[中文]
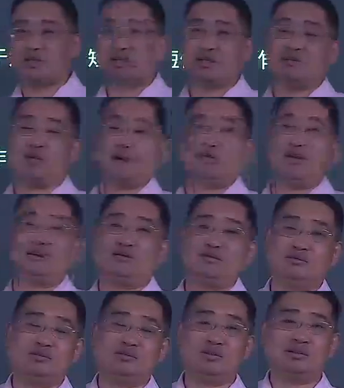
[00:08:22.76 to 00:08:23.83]
烦了，
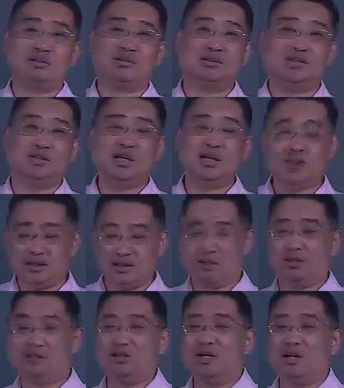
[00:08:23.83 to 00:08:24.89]
它要等它很
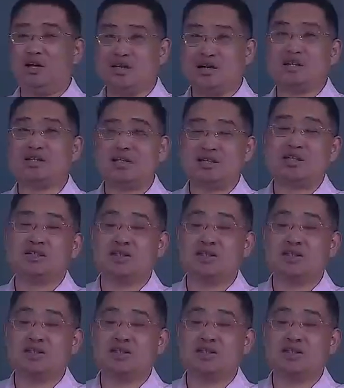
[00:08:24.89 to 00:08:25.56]
长很长时间了，